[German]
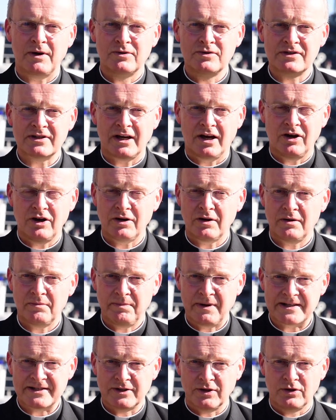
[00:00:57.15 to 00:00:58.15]
uns auch
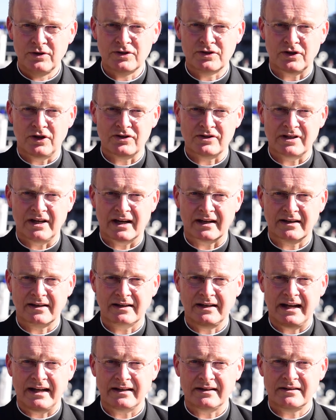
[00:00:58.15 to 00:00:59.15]
Passionssonntag
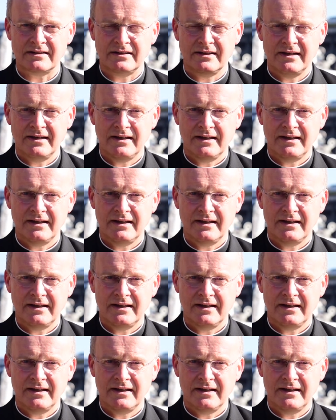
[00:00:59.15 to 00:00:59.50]
genannt.